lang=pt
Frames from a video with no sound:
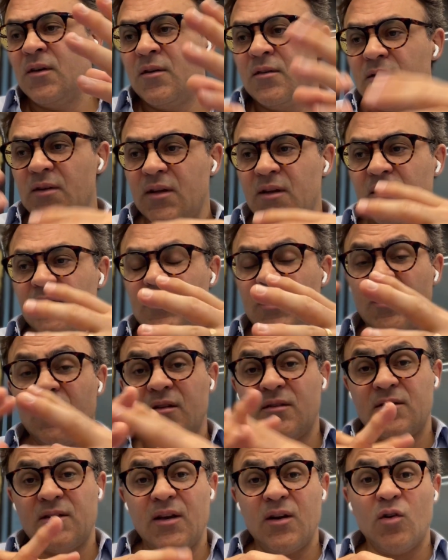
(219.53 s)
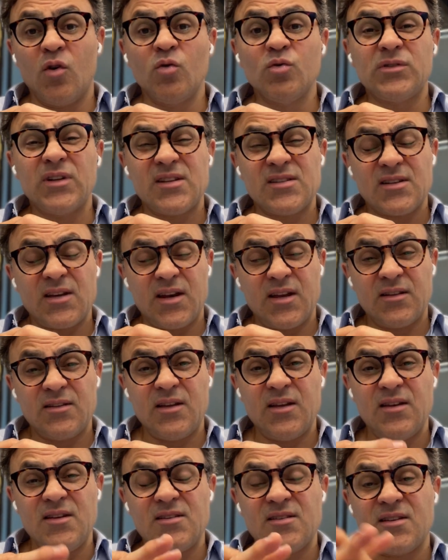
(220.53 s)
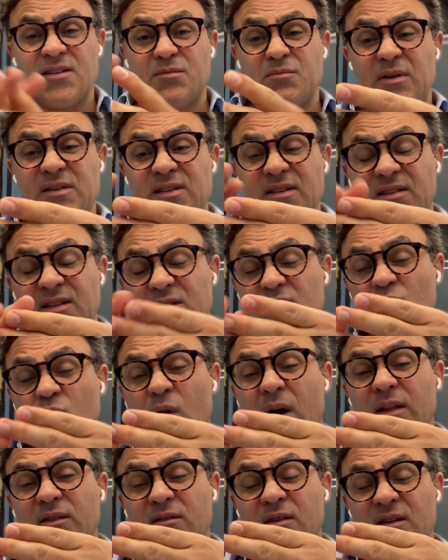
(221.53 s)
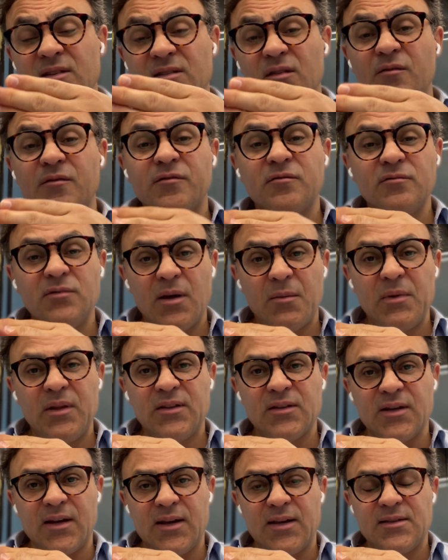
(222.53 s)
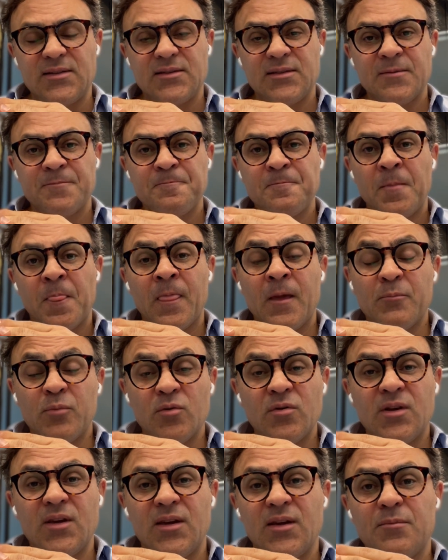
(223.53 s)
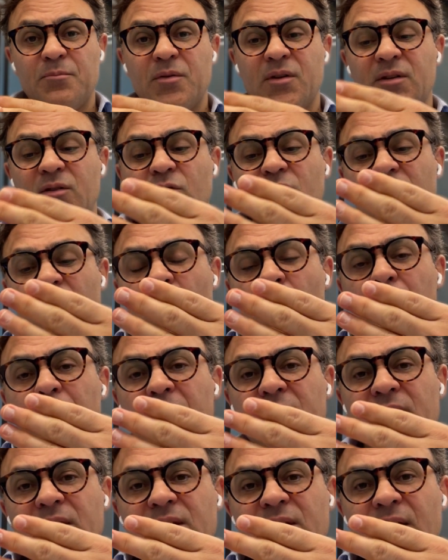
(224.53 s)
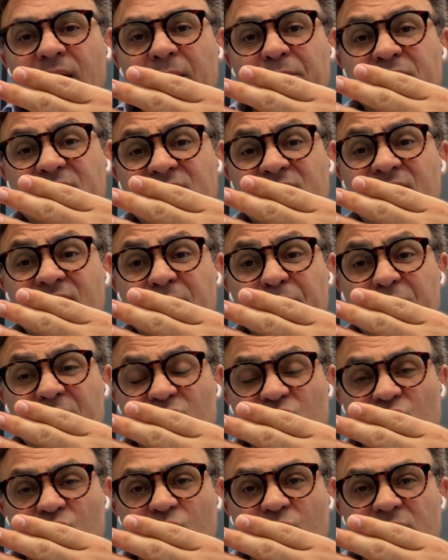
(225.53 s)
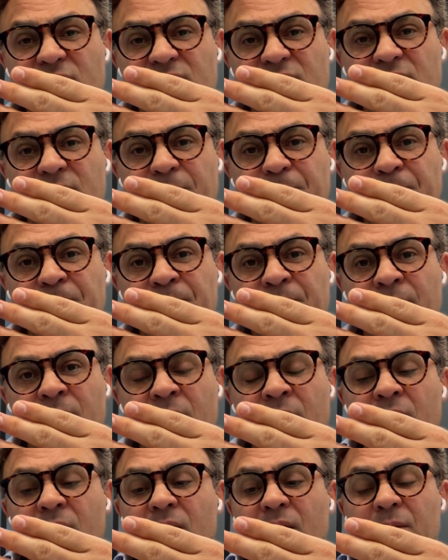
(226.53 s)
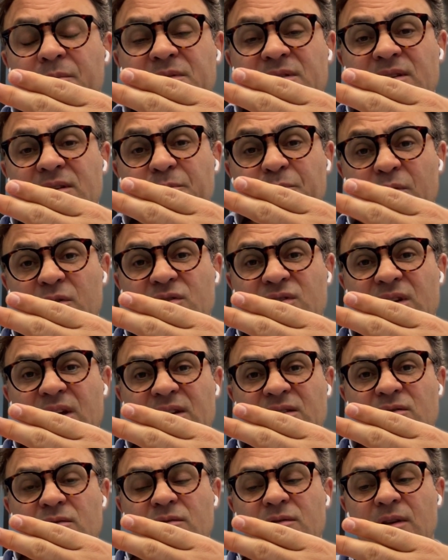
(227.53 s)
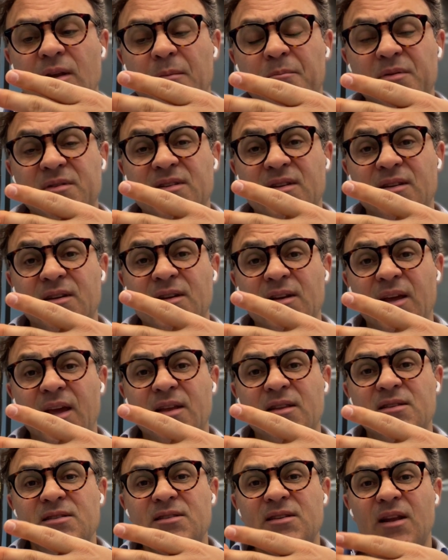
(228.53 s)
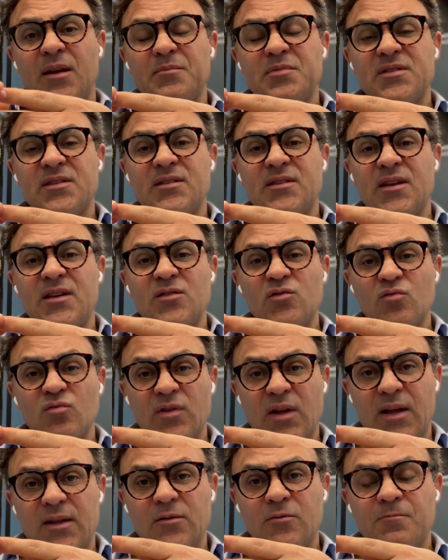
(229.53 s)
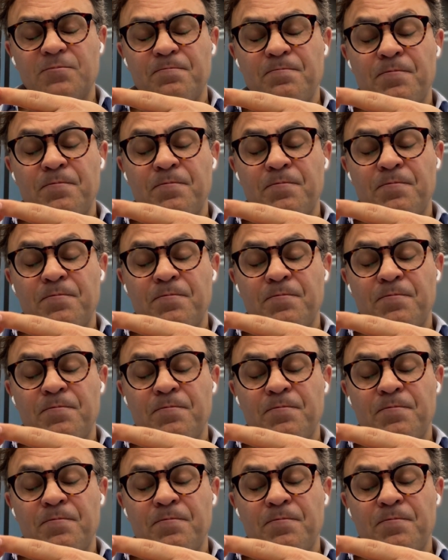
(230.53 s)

ter, ter, ter outras características, mas essas quatro elas são fundamentais. Por quê? Porque toda companhia ela precisa de pessoas, ela precisa de processos, ela precisa de clientes, e ela precisa ter resultado.